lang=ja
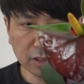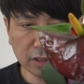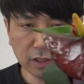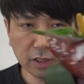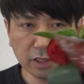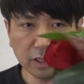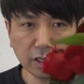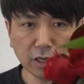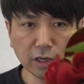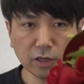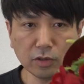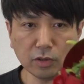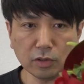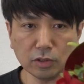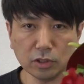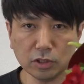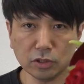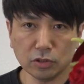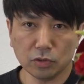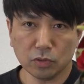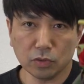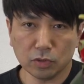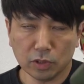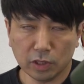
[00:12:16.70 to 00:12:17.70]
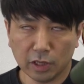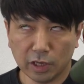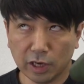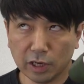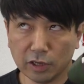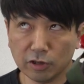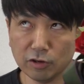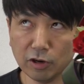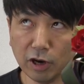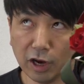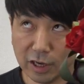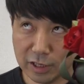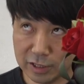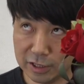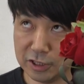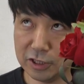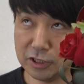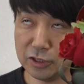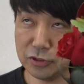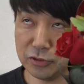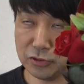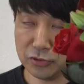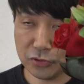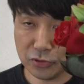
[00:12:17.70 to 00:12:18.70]
てひゃくはち
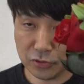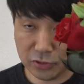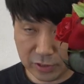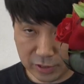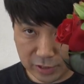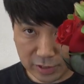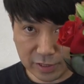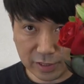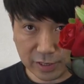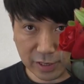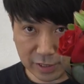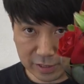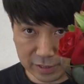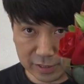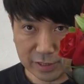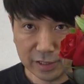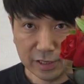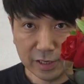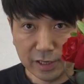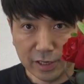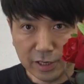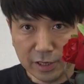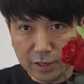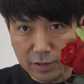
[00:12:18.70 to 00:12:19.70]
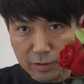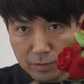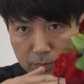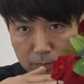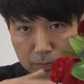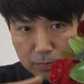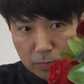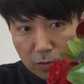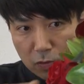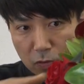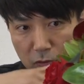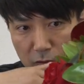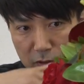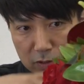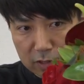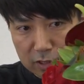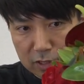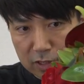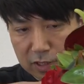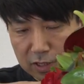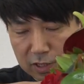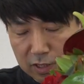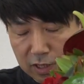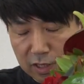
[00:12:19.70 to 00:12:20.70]
じゅうど展開も
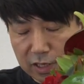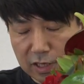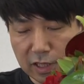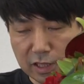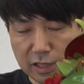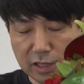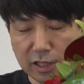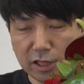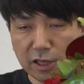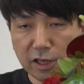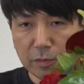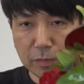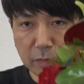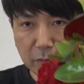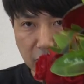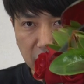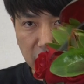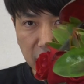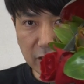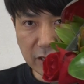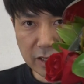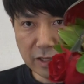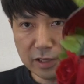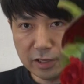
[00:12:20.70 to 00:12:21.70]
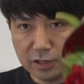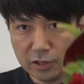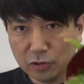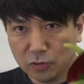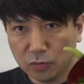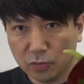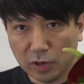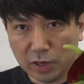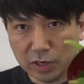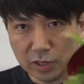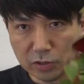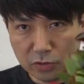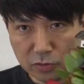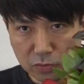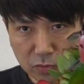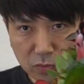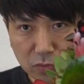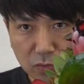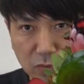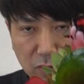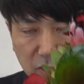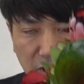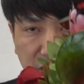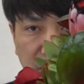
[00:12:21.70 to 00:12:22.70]
しっかりやっていけば割と
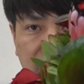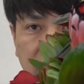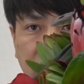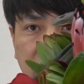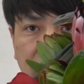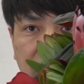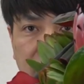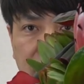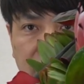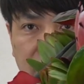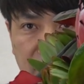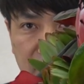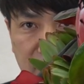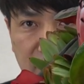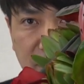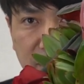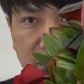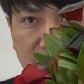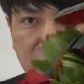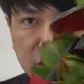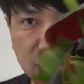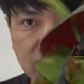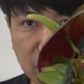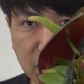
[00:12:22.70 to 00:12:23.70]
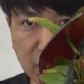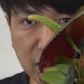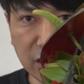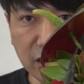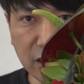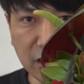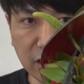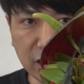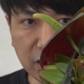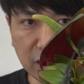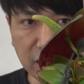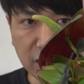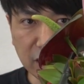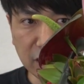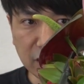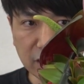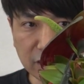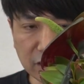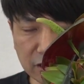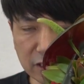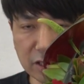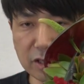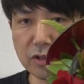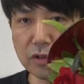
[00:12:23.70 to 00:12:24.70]
こう簡単に、
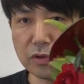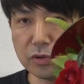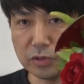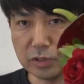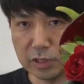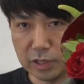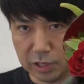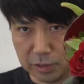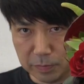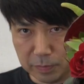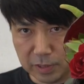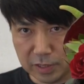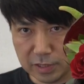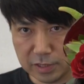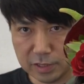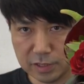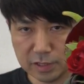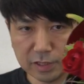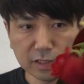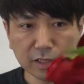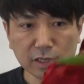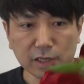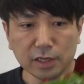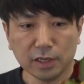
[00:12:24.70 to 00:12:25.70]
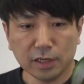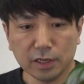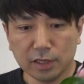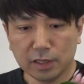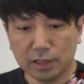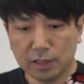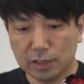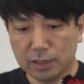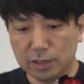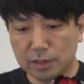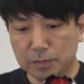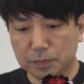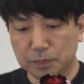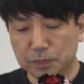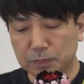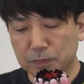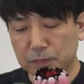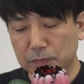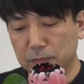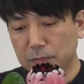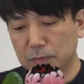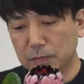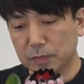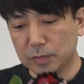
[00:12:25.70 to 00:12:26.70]
えー、できるようになります。
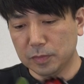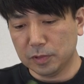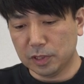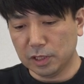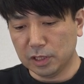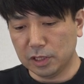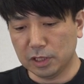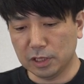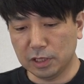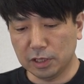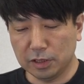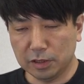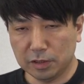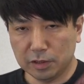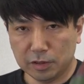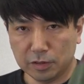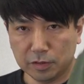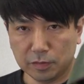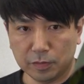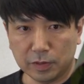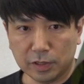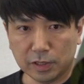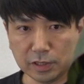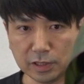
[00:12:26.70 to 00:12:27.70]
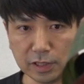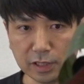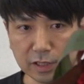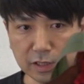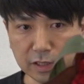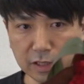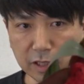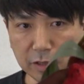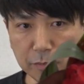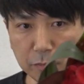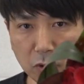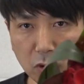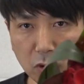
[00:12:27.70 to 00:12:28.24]
是非皆さんで